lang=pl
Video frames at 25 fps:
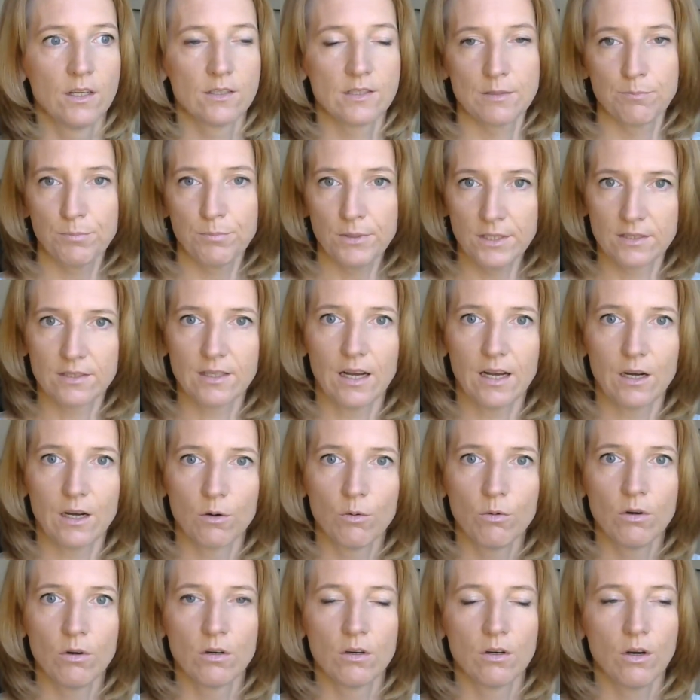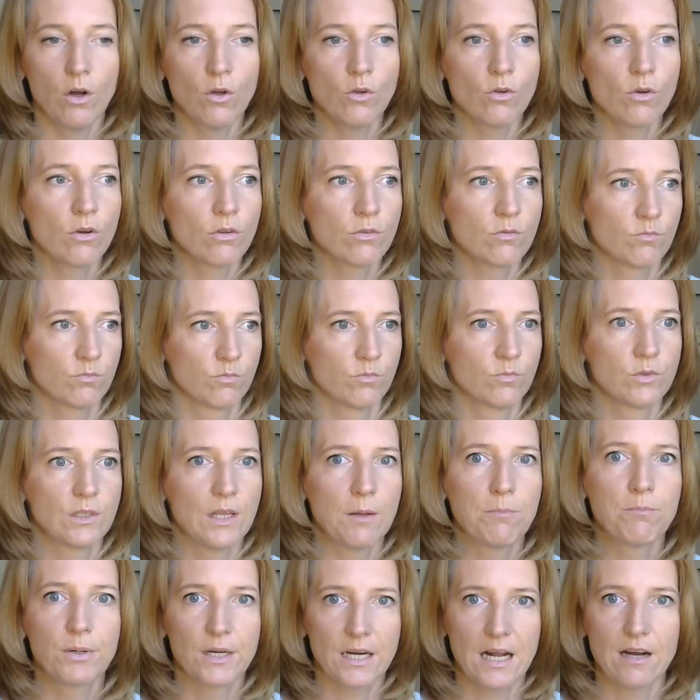spytał o
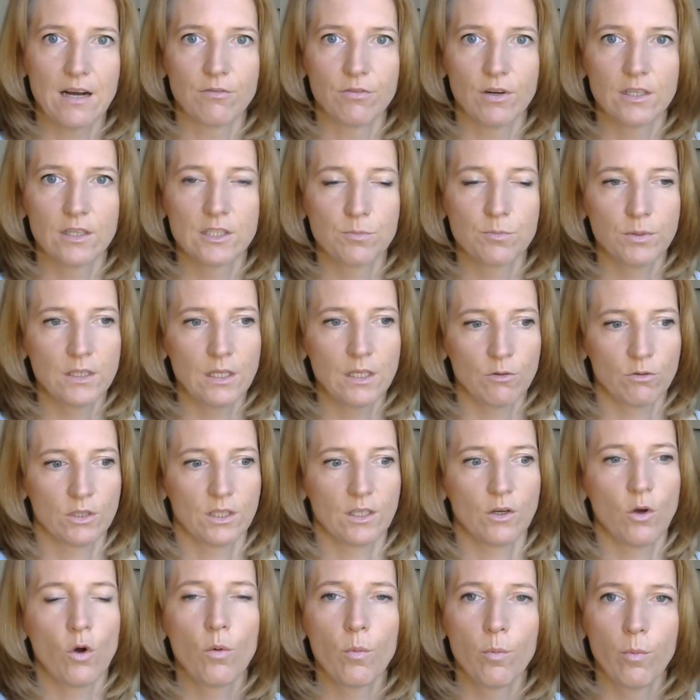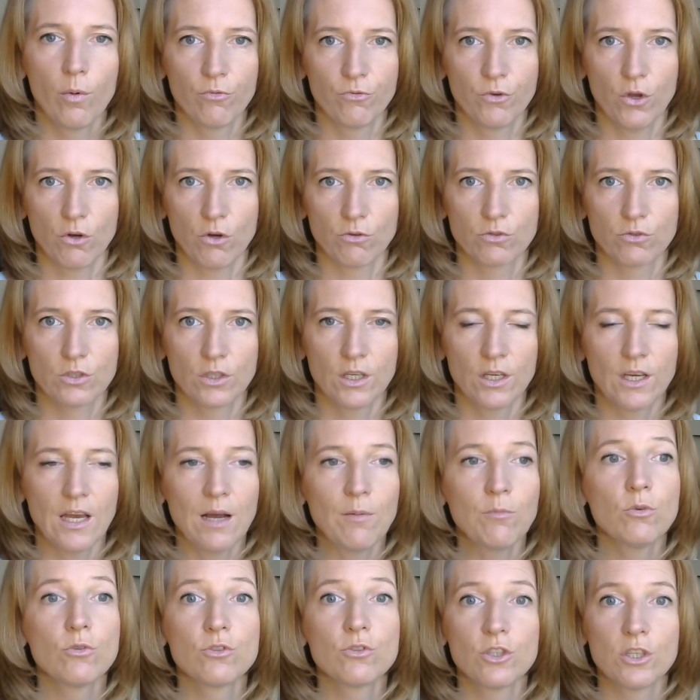te prawa, spytał o, te, o obowiązki.
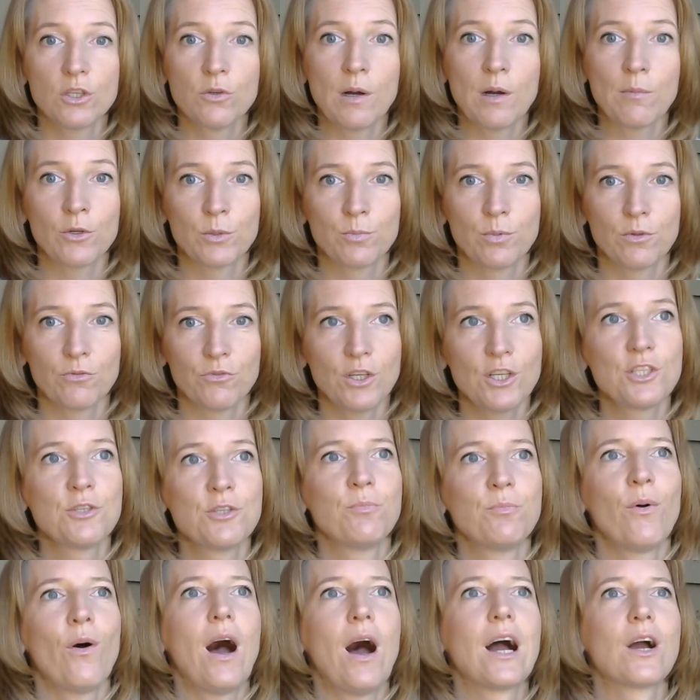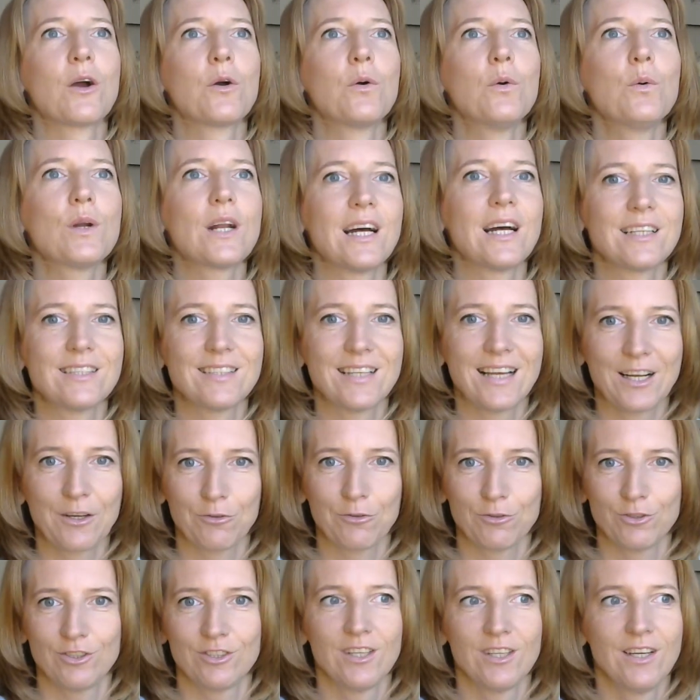Ja mu udzieliłam odpowiedzi, bo akurat
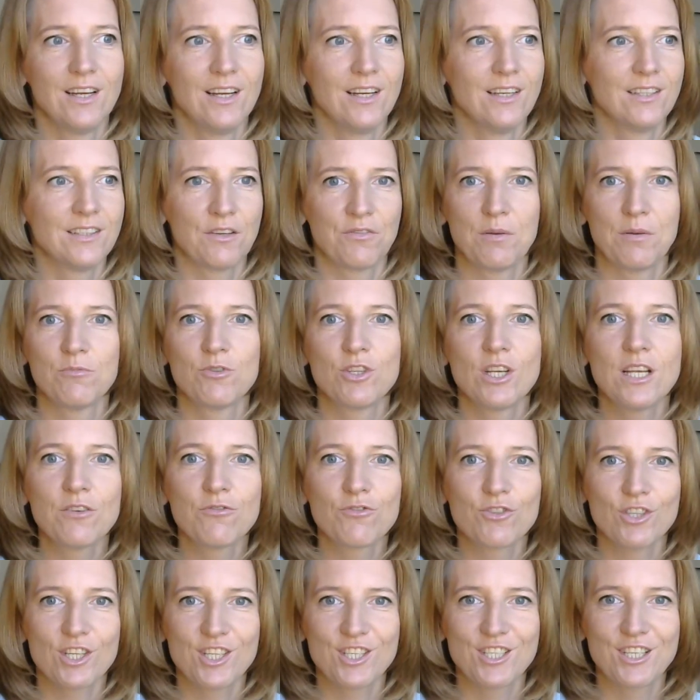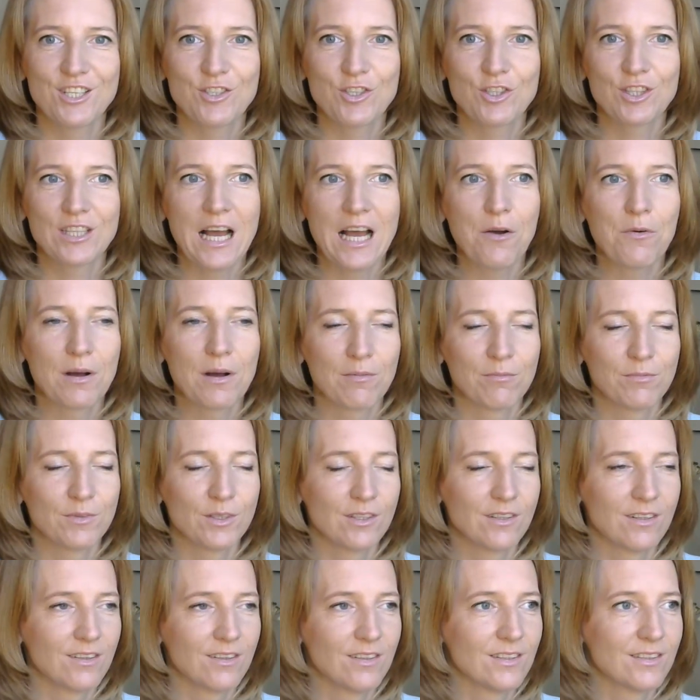jakoś, nie wiem, dzień wcześniej czytałam
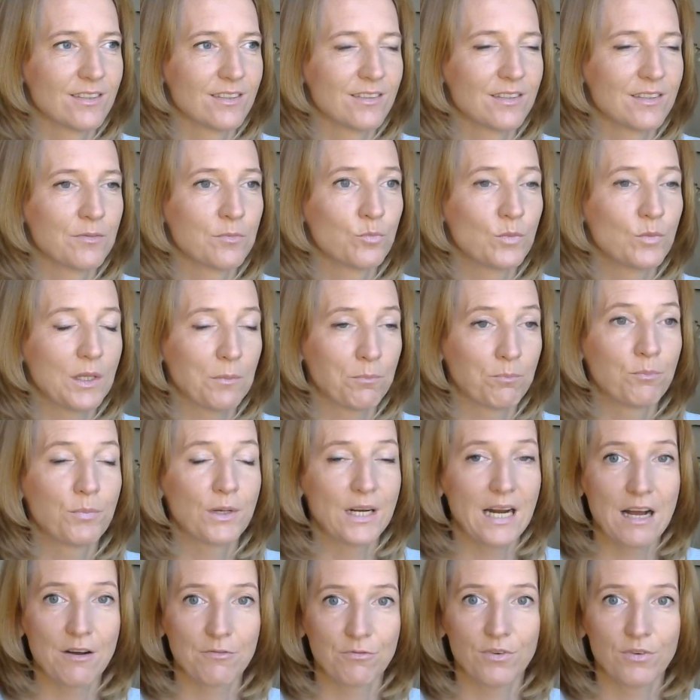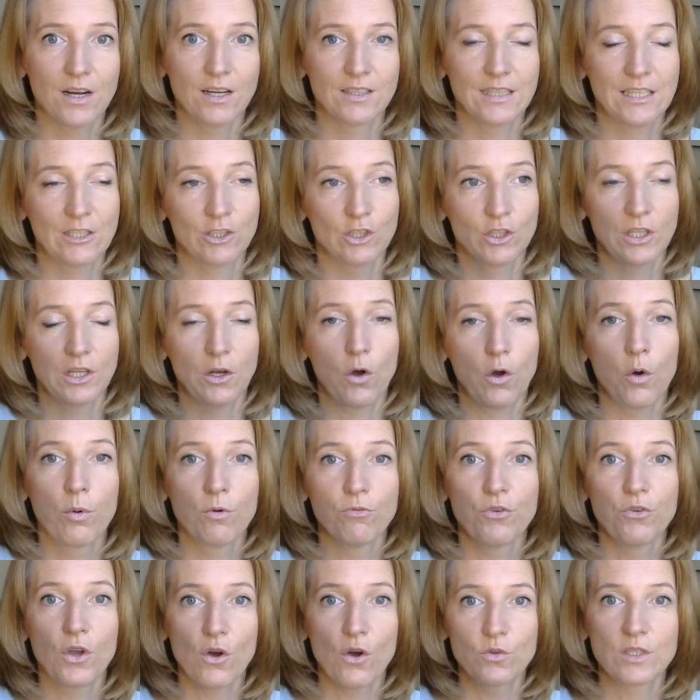e, te prawa, znaczy te
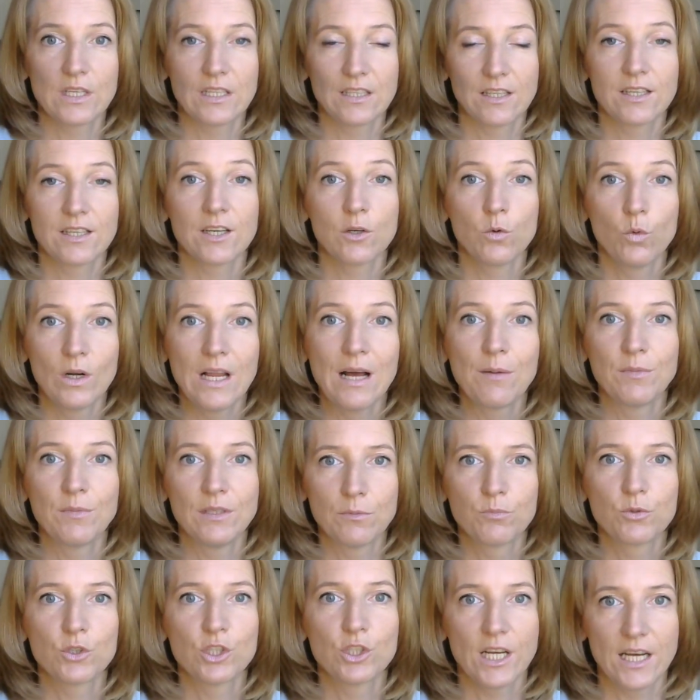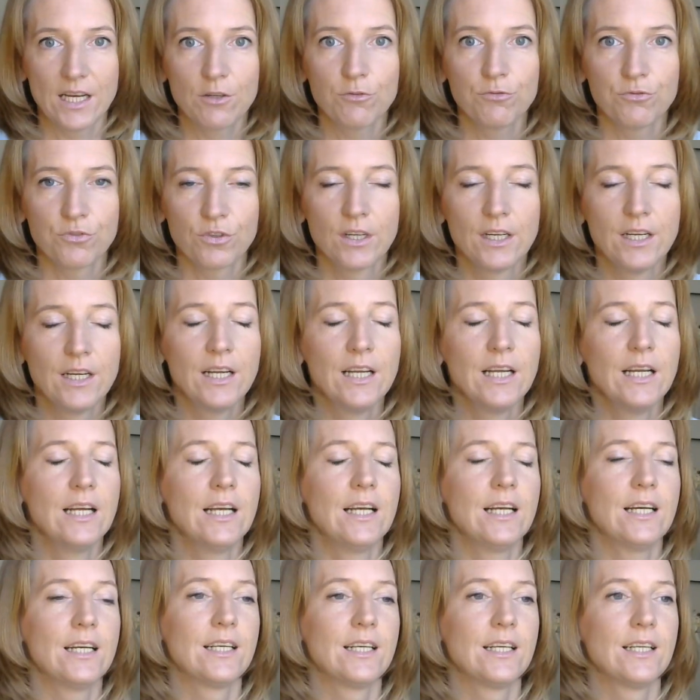obowiązki, ten regulamin przerw
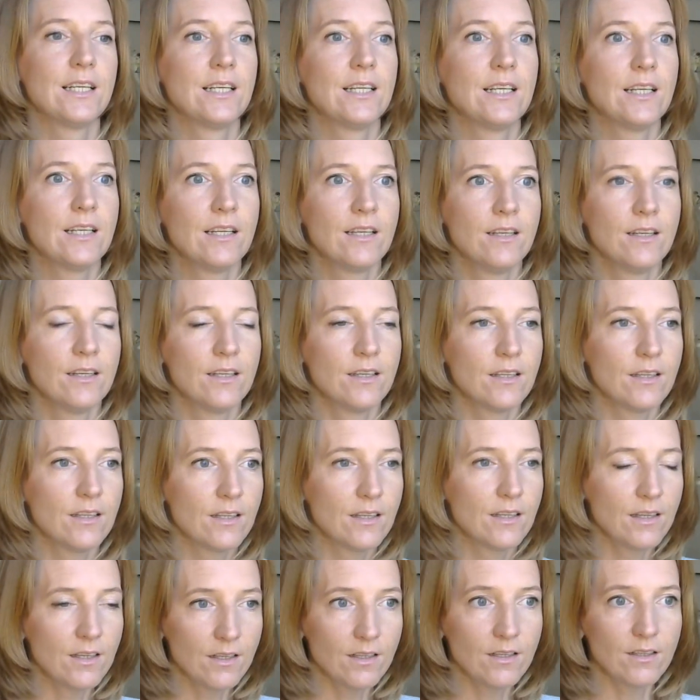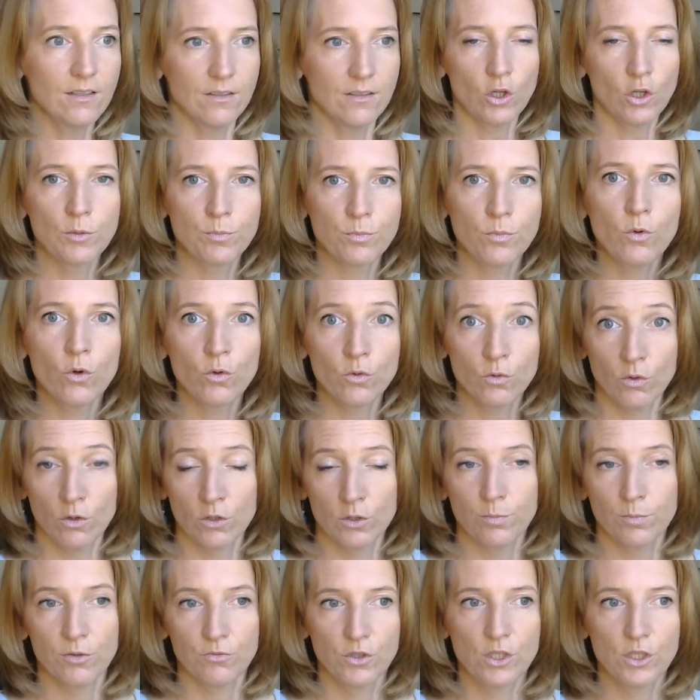e, i od,
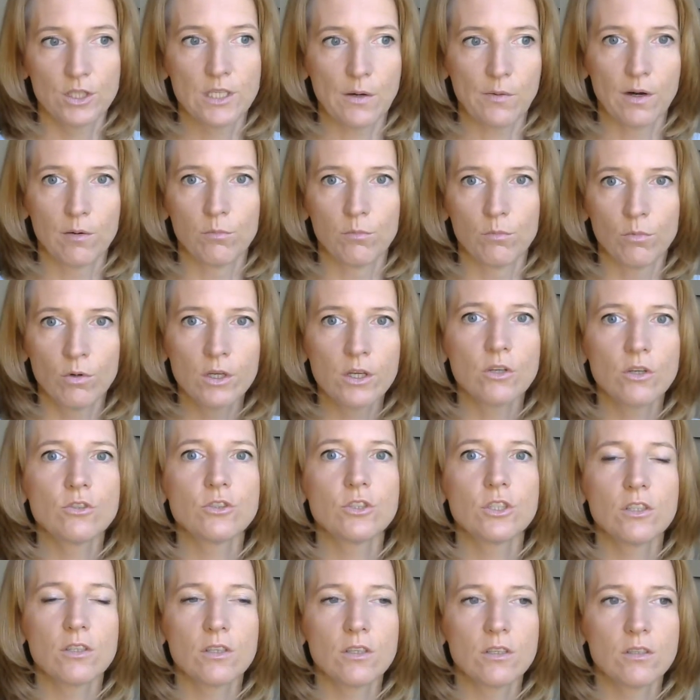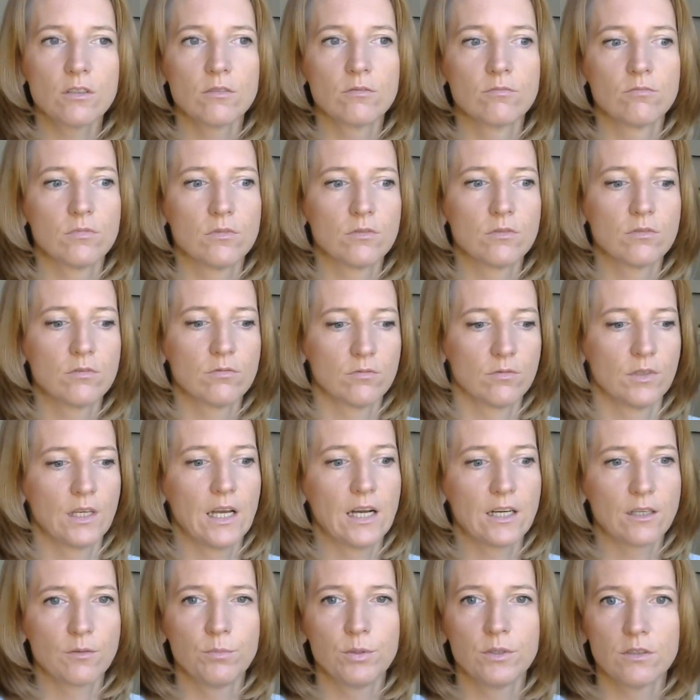odpowiedziałam mu i on się
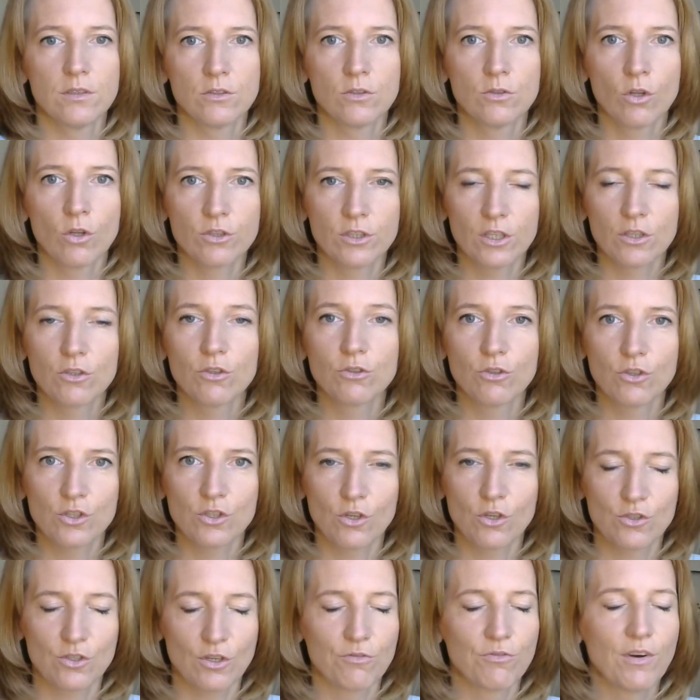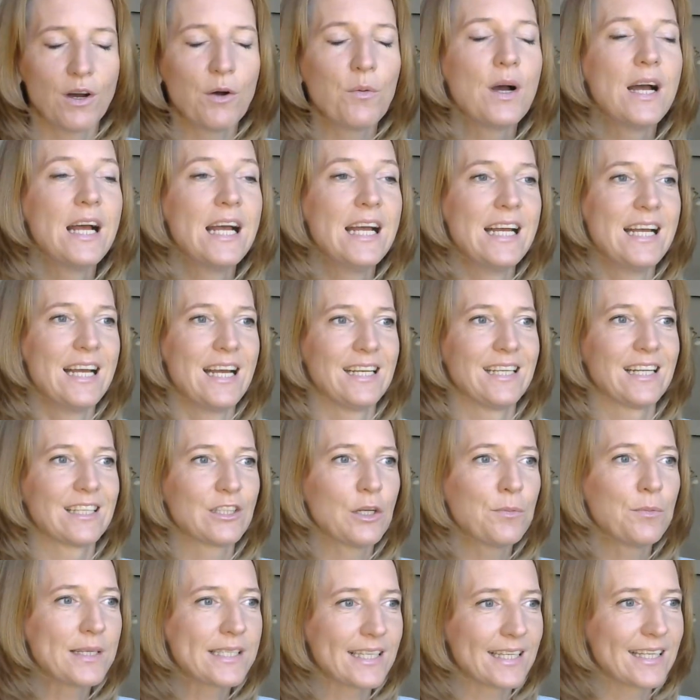jakby do tego dostosował.
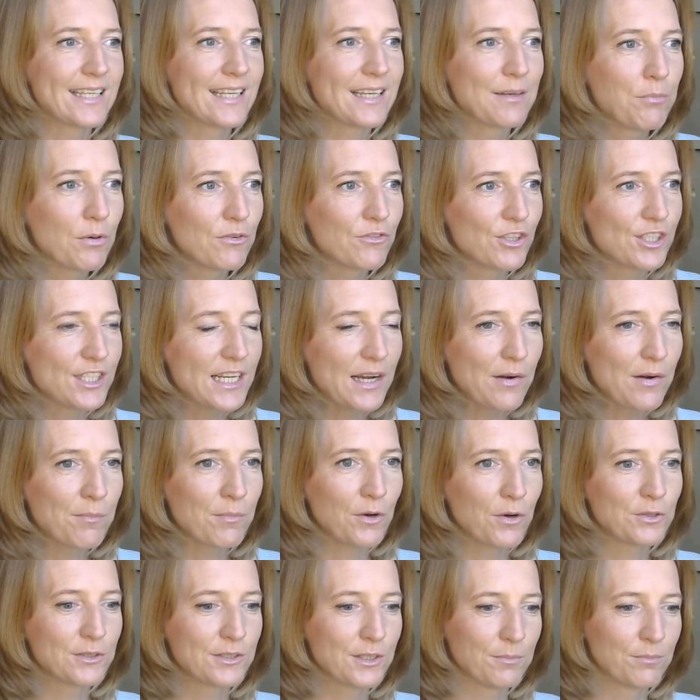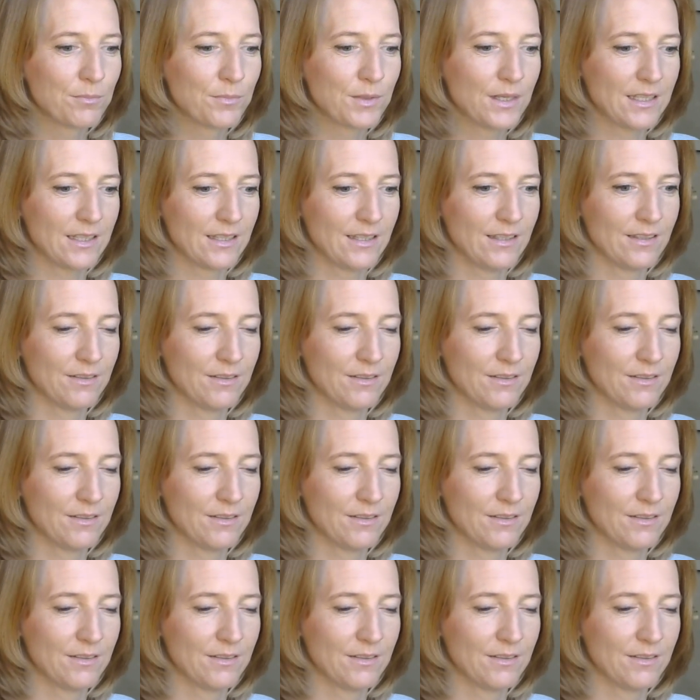Natomiast jak powiedziałam o tym